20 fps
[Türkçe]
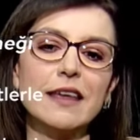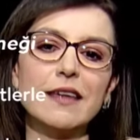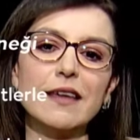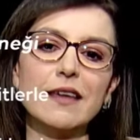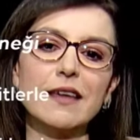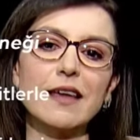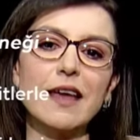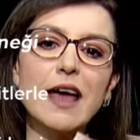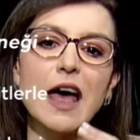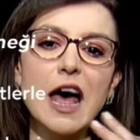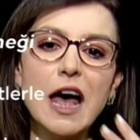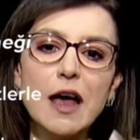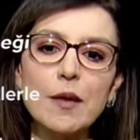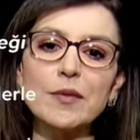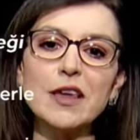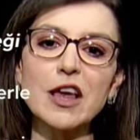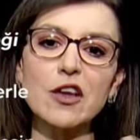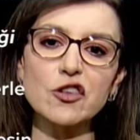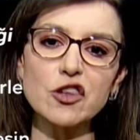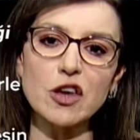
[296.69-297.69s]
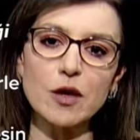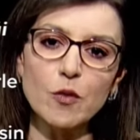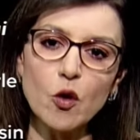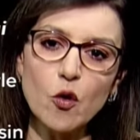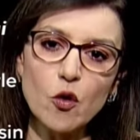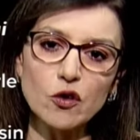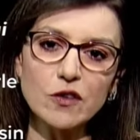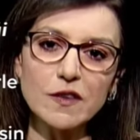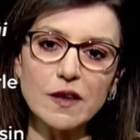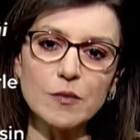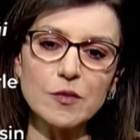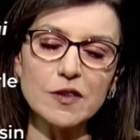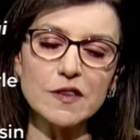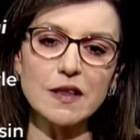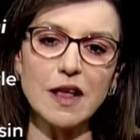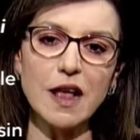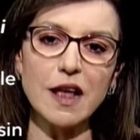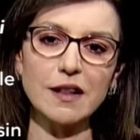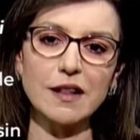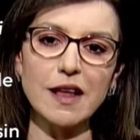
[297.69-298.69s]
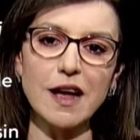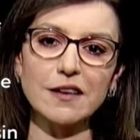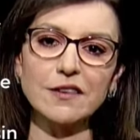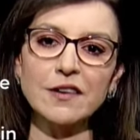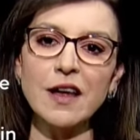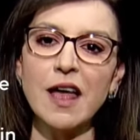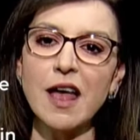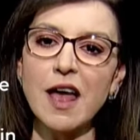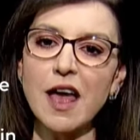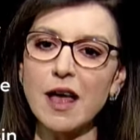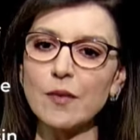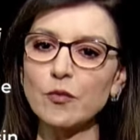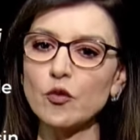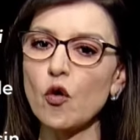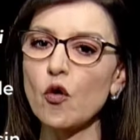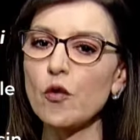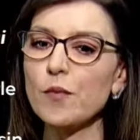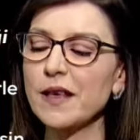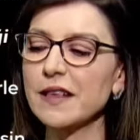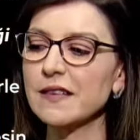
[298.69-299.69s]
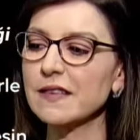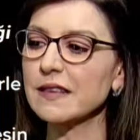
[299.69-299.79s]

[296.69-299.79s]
e, hem yaşama ortamı sağlar hem de o